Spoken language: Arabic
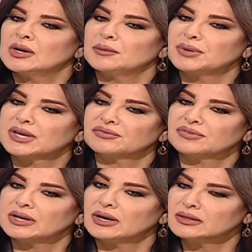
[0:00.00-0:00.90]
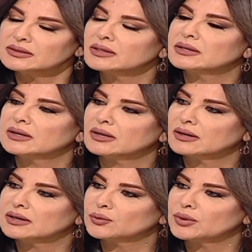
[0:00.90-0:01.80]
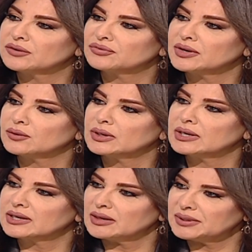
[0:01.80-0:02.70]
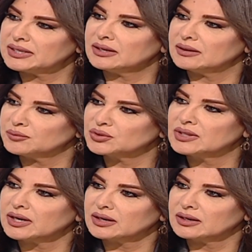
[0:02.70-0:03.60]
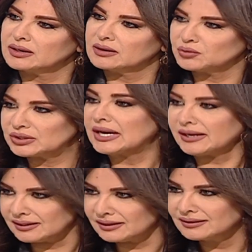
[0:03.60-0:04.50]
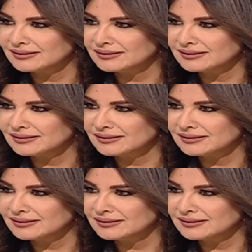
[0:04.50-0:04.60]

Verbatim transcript: بكفي القاضي يوافق ولا كمان المدعي مدعيه